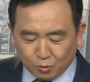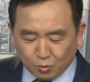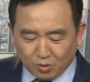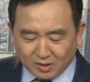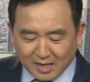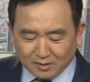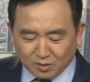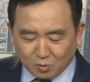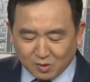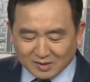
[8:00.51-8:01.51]
若干
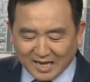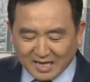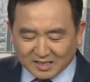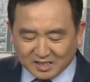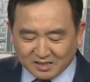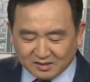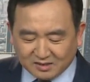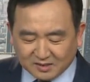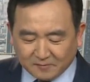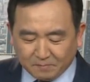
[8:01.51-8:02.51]
国家行
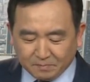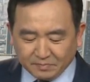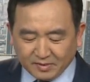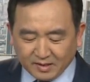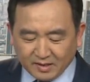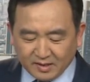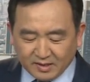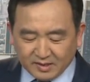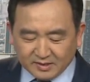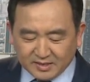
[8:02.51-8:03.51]
政。
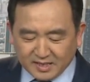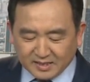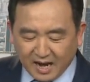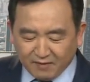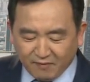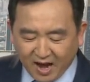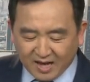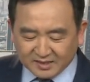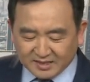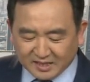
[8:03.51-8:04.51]
监察
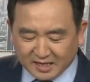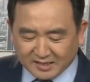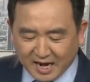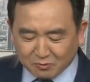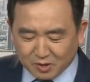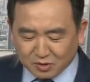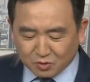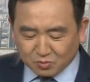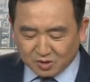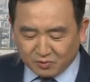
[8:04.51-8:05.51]
法、检察院
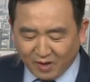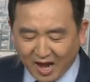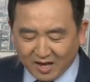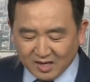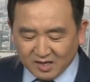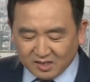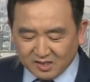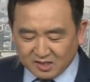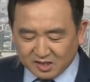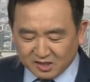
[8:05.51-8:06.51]
组织法
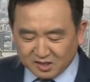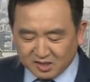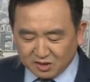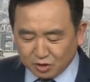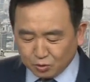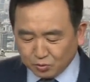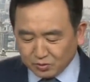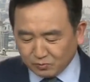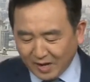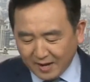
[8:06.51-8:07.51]
和刑事诉
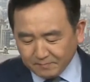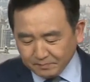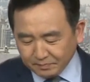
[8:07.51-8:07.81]
讼法，